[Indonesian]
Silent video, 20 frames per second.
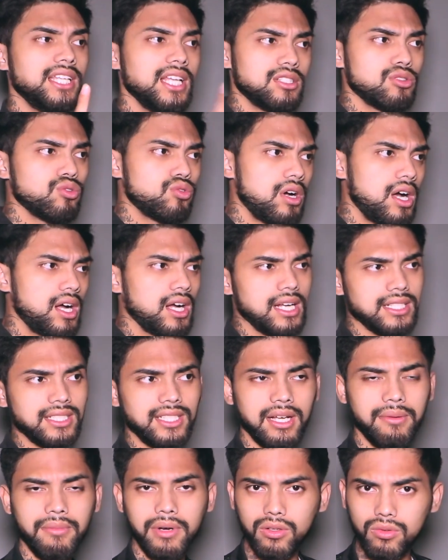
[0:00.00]
dia suka nggak
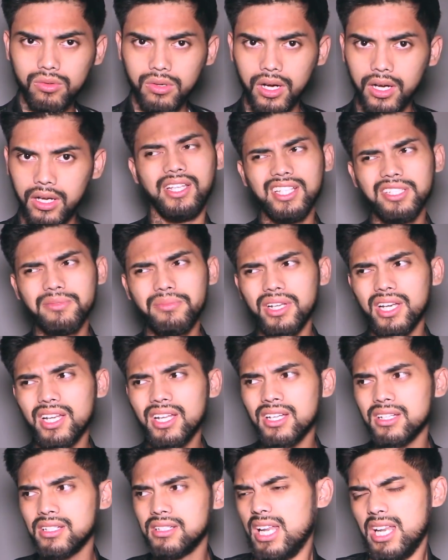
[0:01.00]
sih sama gue? Dia
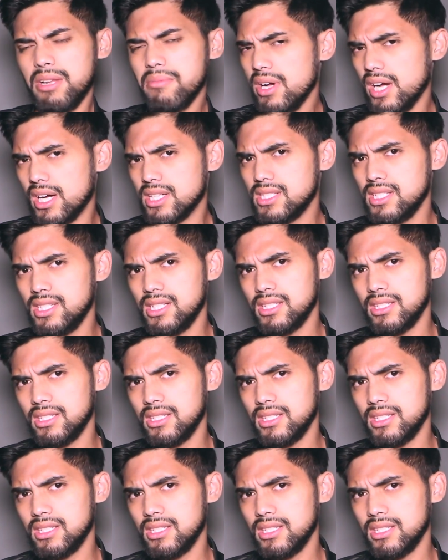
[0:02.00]
sebenarnya nerima nggak sih